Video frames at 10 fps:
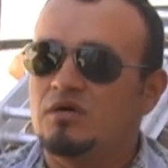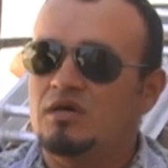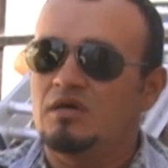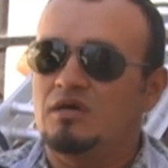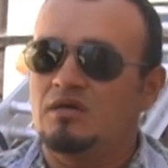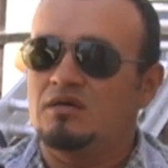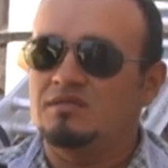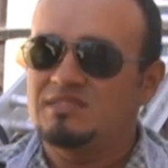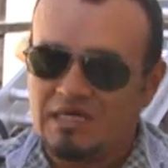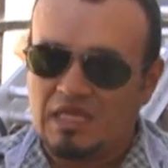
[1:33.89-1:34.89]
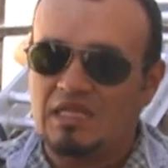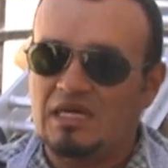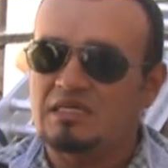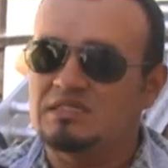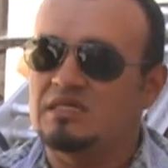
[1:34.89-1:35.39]
eh, cerca de
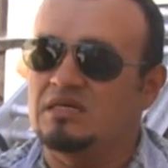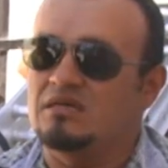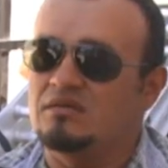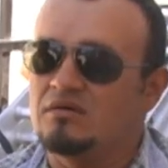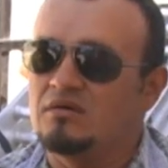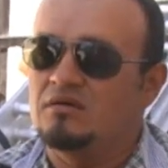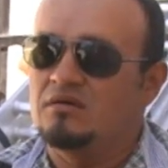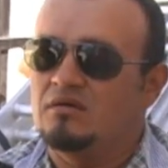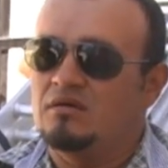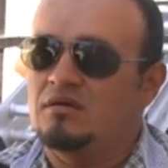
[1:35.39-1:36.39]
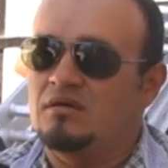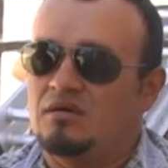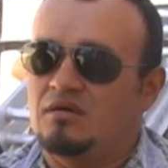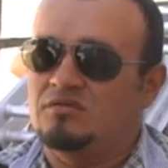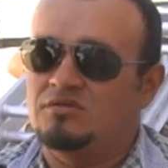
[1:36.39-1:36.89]
la casa de él.